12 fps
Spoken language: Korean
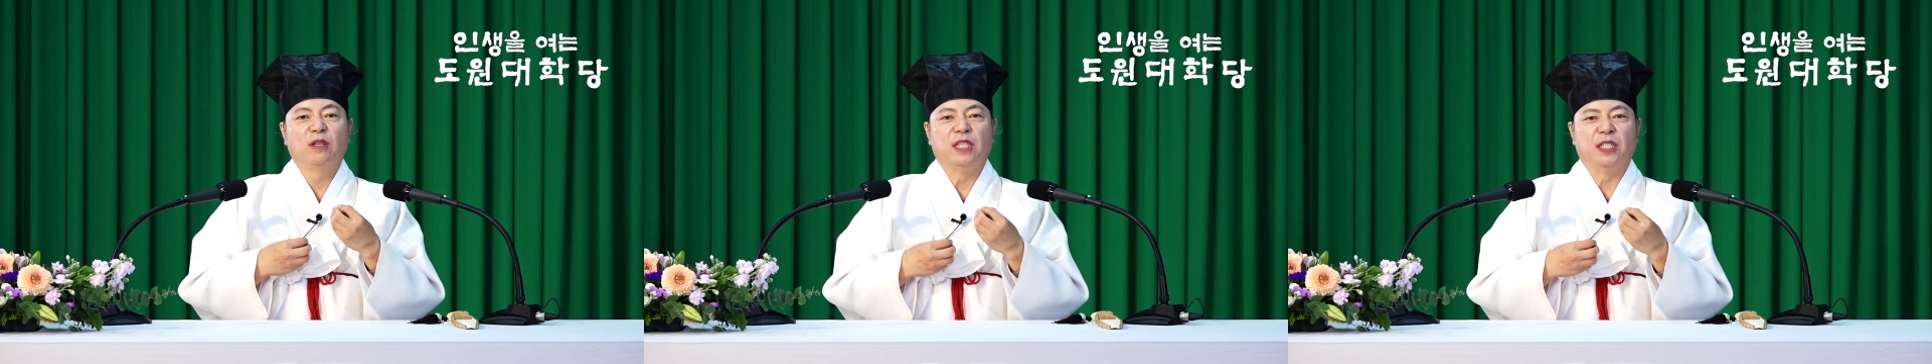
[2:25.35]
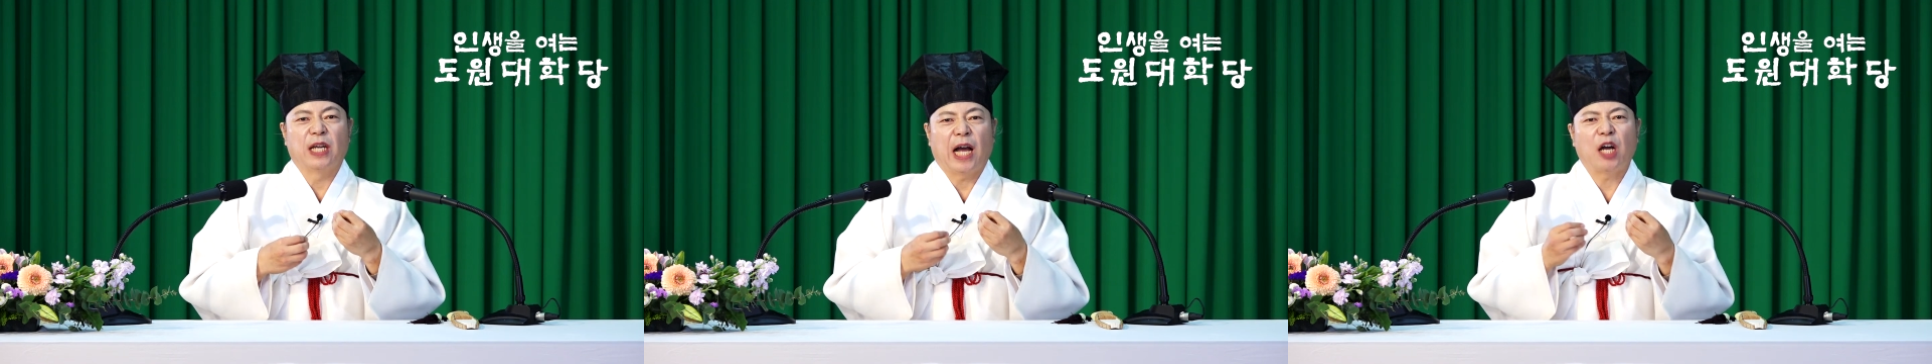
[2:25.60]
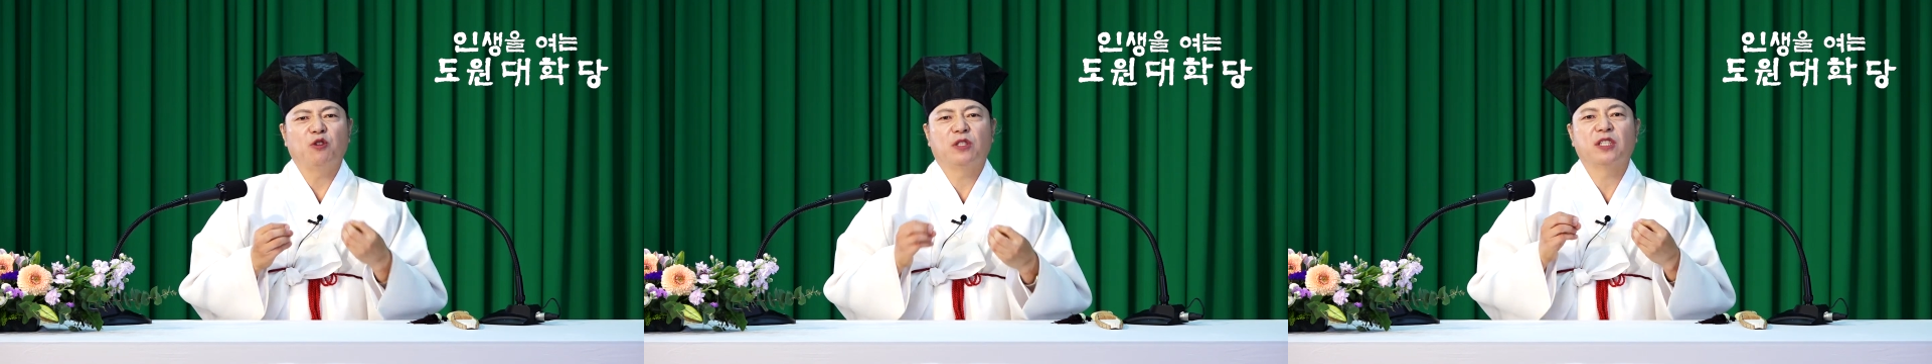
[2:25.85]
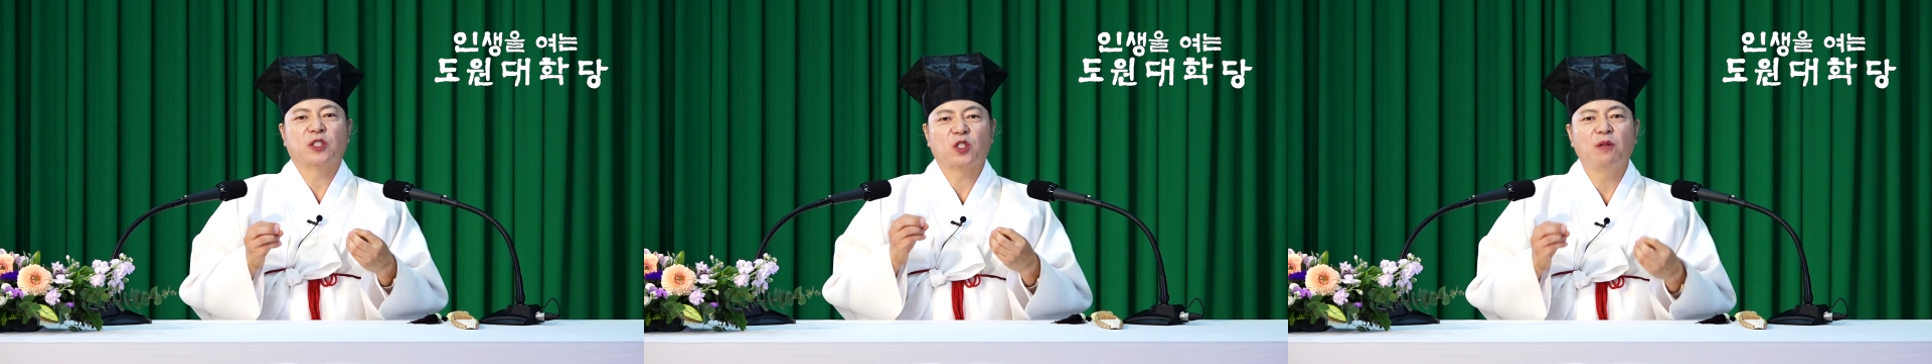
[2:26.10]
이
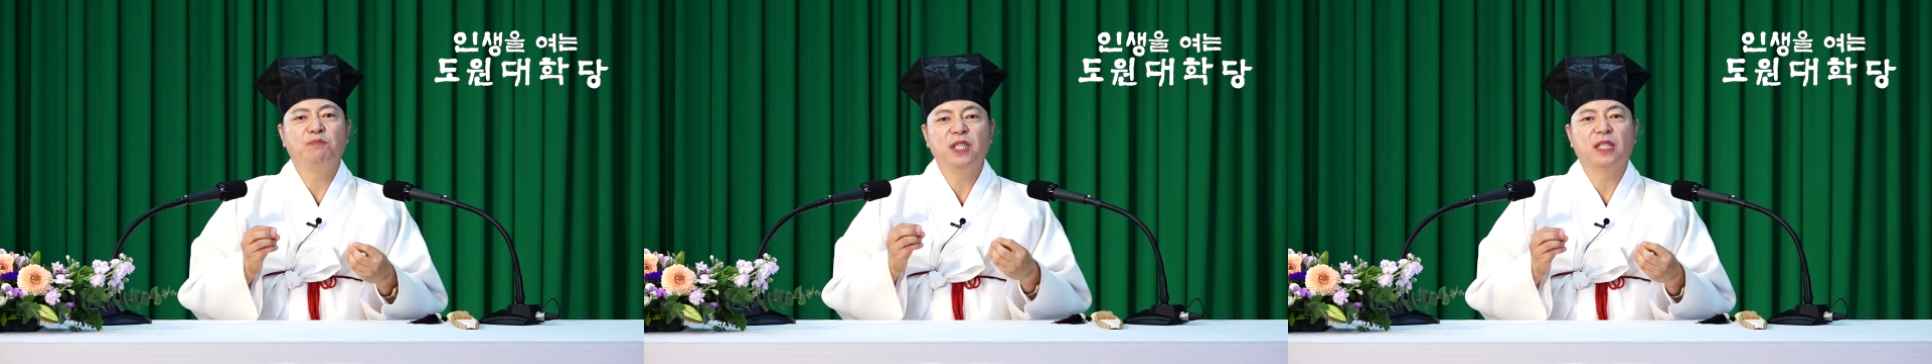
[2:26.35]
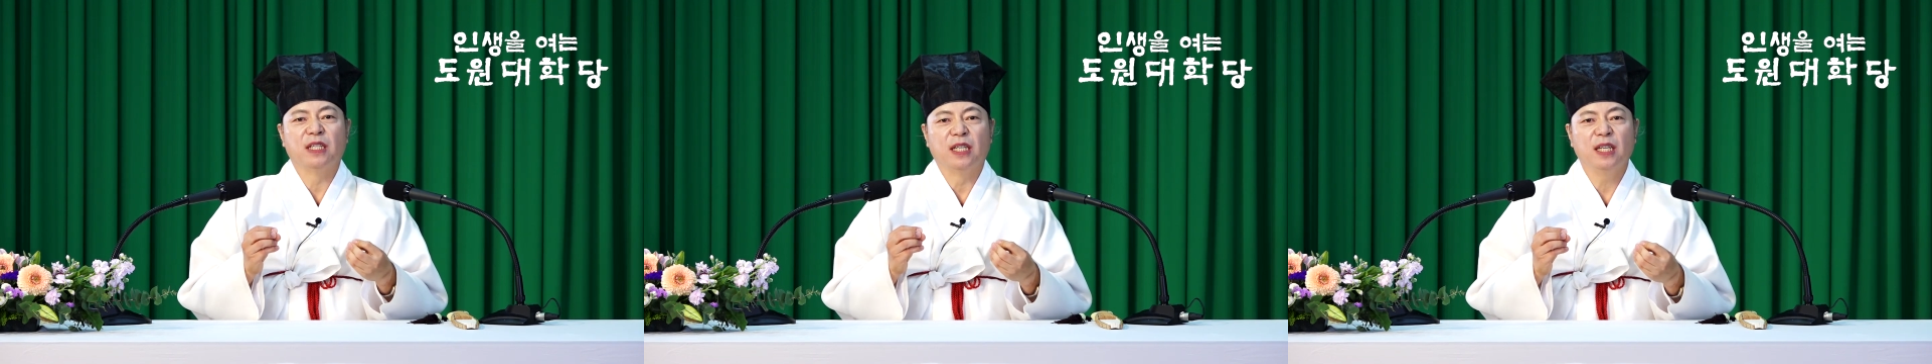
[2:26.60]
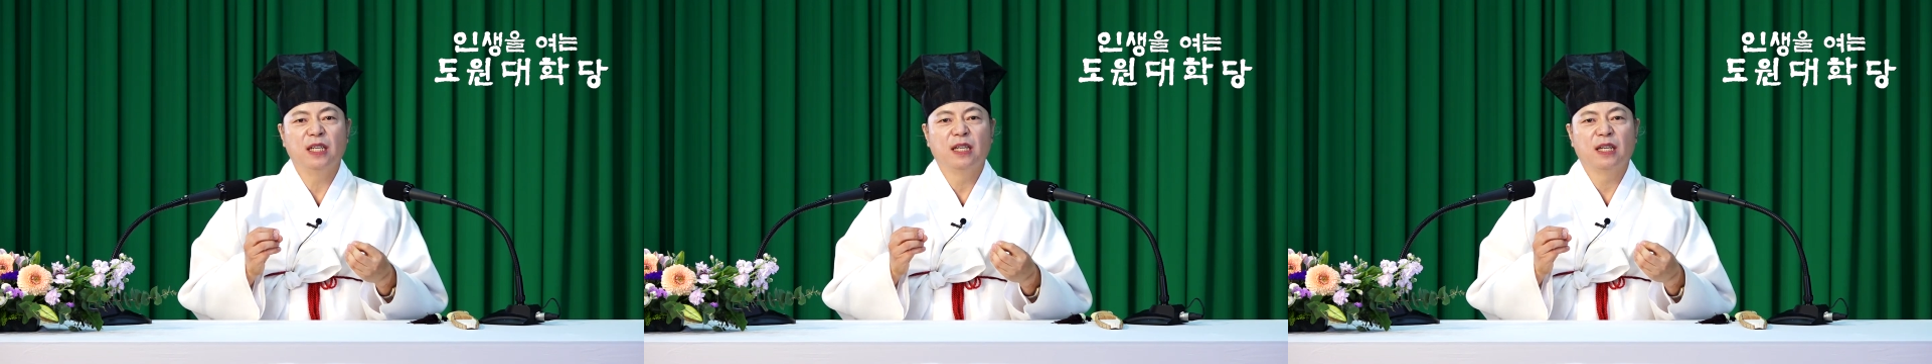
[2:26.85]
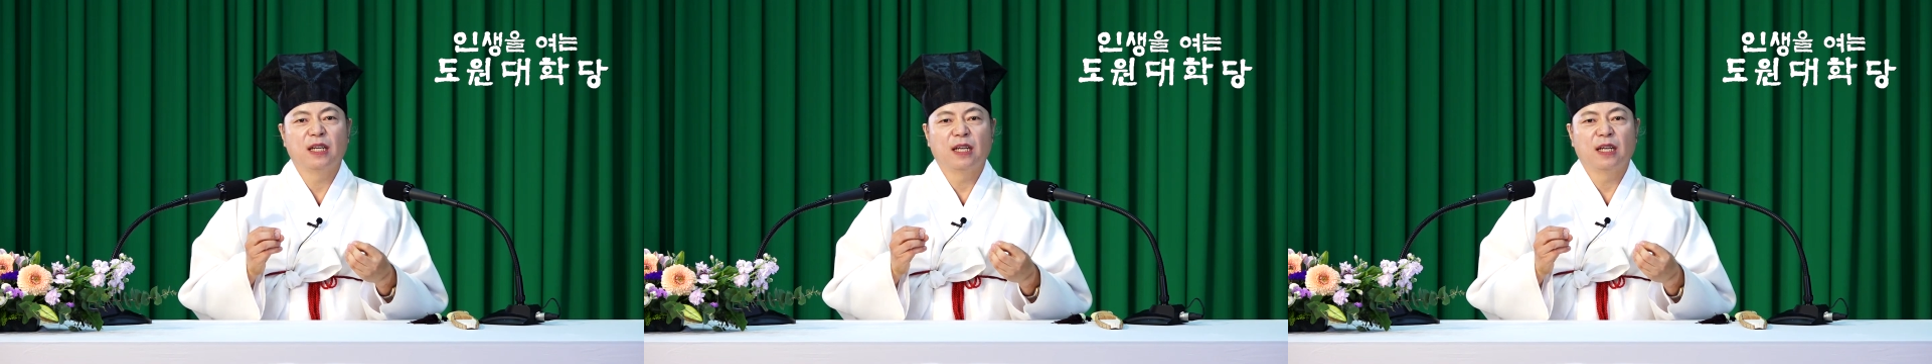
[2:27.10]
하류층 천민들이